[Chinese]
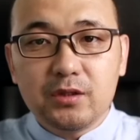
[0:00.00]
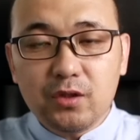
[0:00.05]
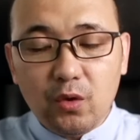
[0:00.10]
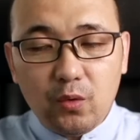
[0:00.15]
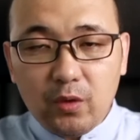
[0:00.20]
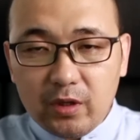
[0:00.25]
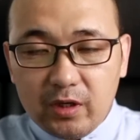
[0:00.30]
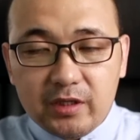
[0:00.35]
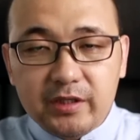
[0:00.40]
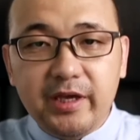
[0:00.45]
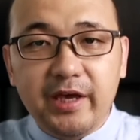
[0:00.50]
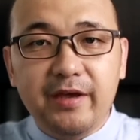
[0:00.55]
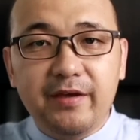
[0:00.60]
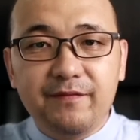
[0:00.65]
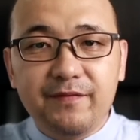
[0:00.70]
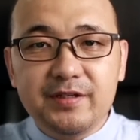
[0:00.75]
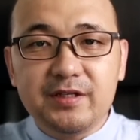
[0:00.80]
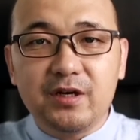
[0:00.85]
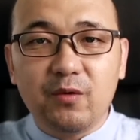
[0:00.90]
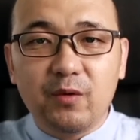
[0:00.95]
透过热点
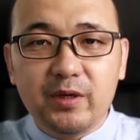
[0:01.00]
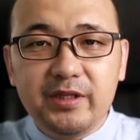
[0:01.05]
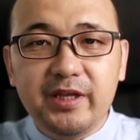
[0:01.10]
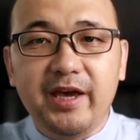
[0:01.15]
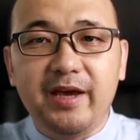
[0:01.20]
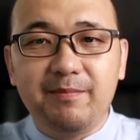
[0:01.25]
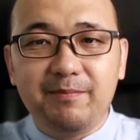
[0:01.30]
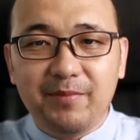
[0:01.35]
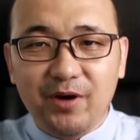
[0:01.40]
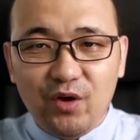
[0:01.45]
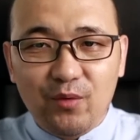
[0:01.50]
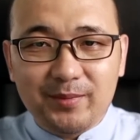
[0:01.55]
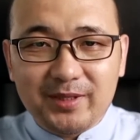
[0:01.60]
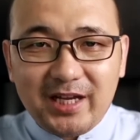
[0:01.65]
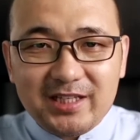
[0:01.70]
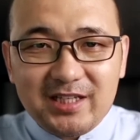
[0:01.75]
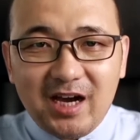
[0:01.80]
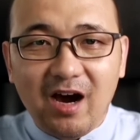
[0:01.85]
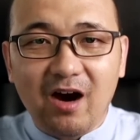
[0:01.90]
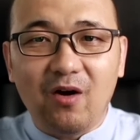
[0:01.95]
分享观点，朋友们大
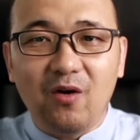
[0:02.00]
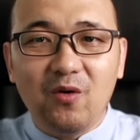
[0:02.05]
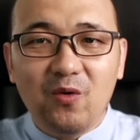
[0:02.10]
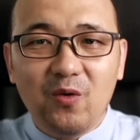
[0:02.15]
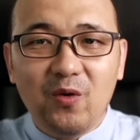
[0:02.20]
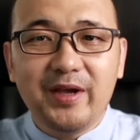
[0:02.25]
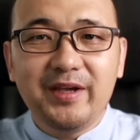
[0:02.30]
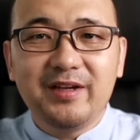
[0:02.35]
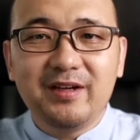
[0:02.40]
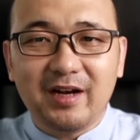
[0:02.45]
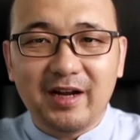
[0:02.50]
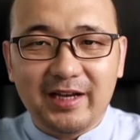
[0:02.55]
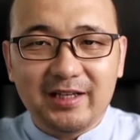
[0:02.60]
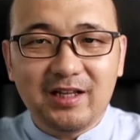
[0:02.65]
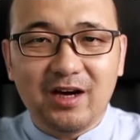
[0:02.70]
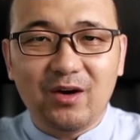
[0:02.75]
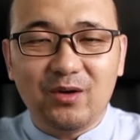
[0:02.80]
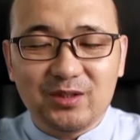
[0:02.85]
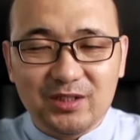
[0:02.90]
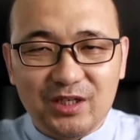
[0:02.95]
家好，欢迎来
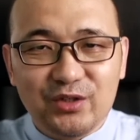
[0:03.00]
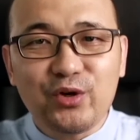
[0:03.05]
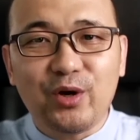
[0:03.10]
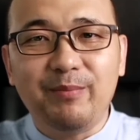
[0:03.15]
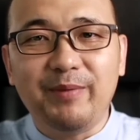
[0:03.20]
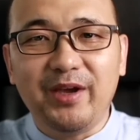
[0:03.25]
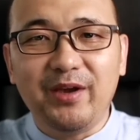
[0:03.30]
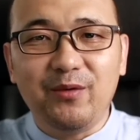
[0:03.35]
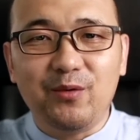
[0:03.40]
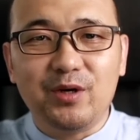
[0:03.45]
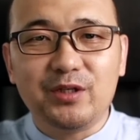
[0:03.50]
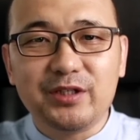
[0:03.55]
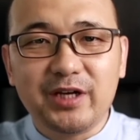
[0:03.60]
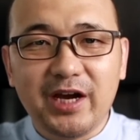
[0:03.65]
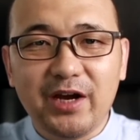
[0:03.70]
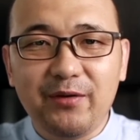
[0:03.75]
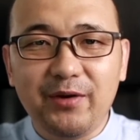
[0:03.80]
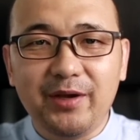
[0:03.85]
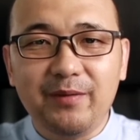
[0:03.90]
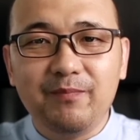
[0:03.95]
到德传媒，我是
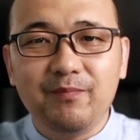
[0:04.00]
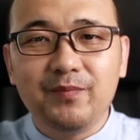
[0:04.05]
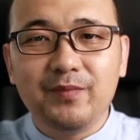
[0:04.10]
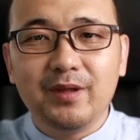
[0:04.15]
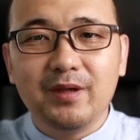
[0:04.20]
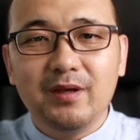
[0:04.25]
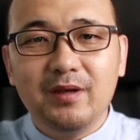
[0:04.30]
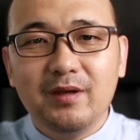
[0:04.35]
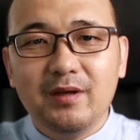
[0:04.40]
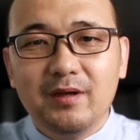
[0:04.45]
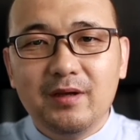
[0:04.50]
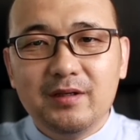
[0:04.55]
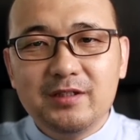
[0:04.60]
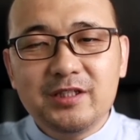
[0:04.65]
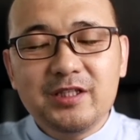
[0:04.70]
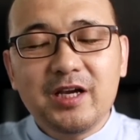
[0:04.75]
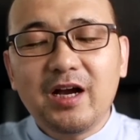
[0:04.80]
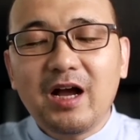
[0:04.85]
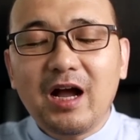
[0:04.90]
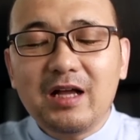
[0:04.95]
Gary。 今
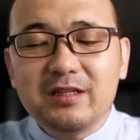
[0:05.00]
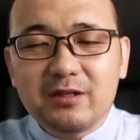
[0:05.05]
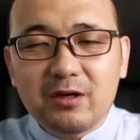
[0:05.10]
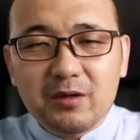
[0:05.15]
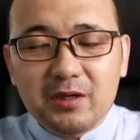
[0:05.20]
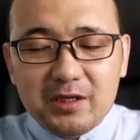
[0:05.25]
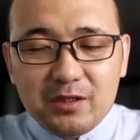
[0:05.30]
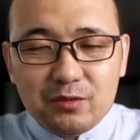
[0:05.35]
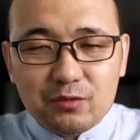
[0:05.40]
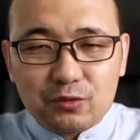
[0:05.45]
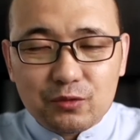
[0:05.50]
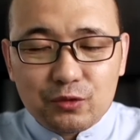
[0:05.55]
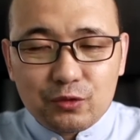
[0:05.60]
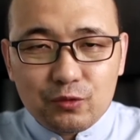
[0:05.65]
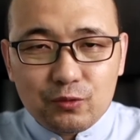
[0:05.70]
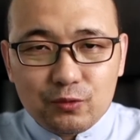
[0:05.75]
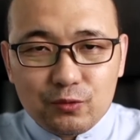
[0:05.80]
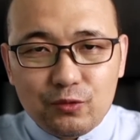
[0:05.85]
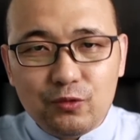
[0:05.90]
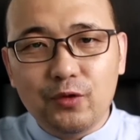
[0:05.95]
天看到了一组
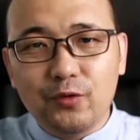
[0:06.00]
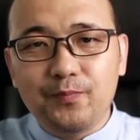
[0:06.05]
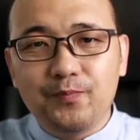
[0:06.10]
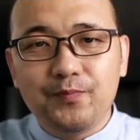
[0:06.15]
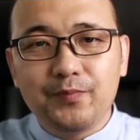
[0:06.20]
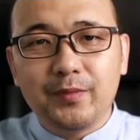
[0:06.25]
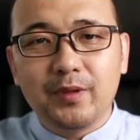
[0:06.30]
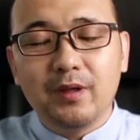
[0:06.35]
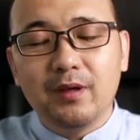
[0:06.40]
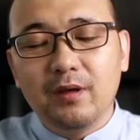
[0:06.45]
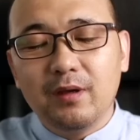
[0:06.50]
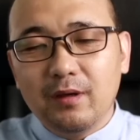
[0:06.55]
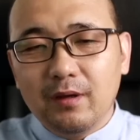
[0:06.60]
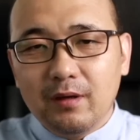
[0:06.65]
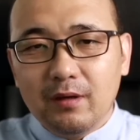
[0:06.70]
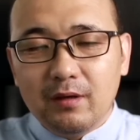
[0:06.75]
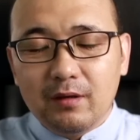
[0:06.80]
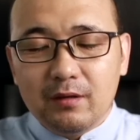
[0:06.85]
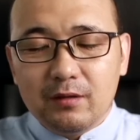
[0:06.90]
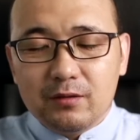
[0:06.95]
数据，
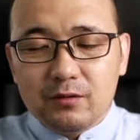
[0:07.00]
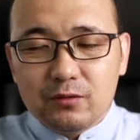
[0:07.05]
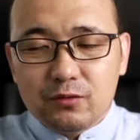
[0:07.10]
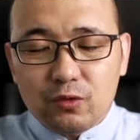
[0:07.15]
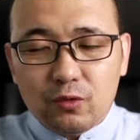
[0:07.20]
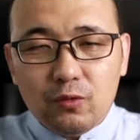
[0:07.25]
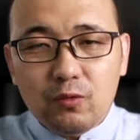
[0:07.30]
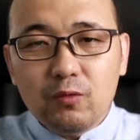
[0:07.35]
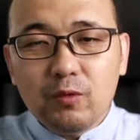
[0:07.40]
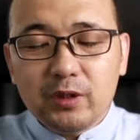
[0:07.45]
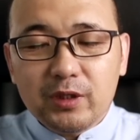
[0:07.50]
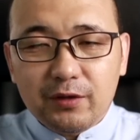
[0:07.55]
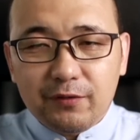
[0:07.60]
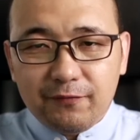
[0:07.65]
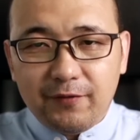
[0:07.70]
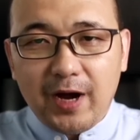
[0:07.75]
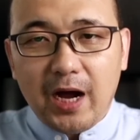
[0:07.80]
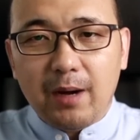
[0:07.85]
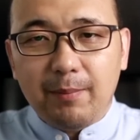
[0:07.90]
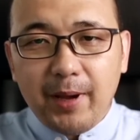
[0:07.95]
中国的
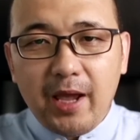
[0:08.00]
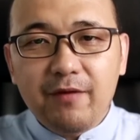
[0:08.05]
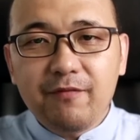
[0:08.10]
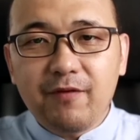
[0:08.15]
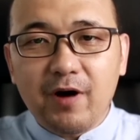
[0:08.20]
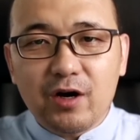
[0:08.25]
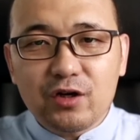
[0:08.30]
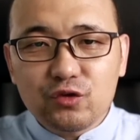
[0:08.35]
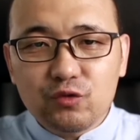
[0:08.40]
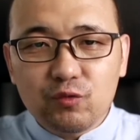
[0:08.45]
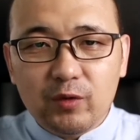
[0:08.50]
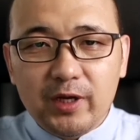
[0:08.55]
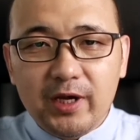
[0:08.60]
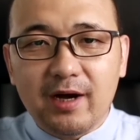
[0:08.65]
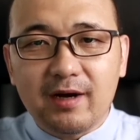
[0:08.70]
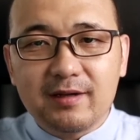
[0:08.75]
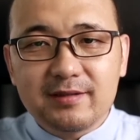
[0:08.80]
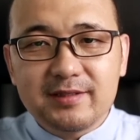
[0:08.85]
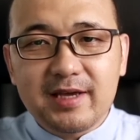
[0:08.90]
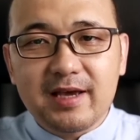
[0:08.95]
法拍房数
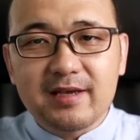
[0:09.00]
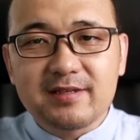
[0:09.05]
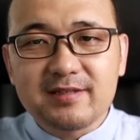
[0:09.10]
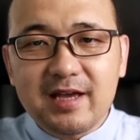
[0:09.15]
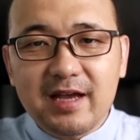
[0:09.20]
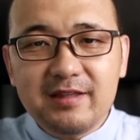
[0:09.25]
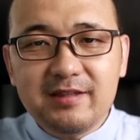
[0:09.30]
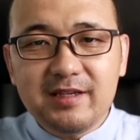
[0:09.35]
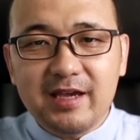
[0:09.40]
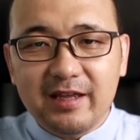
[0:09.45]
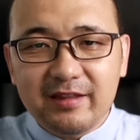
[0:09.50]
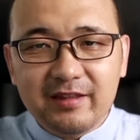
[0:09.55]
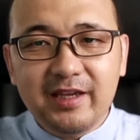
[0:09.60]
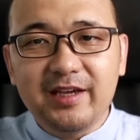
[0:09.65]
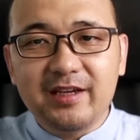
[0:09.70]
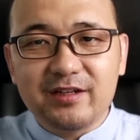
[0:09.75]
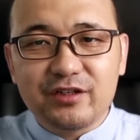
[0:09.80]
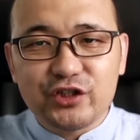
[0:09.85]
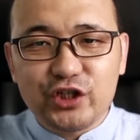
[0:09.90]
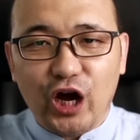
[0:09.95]
量在3年
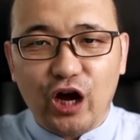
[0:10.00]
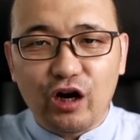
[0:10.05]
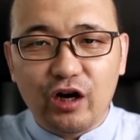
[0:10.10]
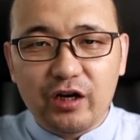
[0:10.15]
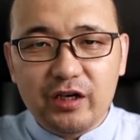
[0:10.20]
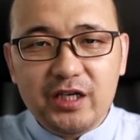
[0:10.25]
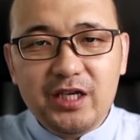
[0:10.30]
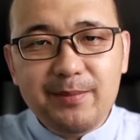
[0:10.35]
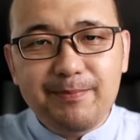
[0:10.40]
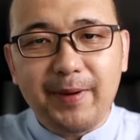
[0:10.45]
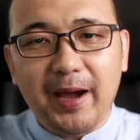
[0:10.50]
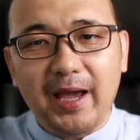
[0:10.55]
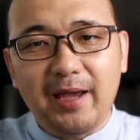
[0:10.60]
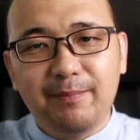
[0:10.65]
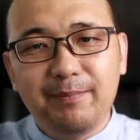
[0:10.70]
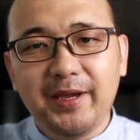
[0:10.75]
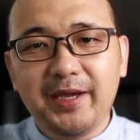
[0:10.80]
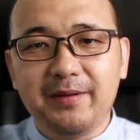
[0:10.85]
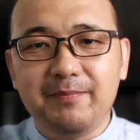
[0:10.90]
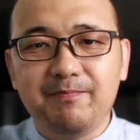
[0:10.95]
内涨了100
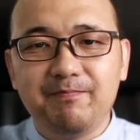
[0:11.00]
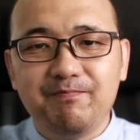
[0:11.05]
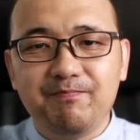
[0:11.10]
倍，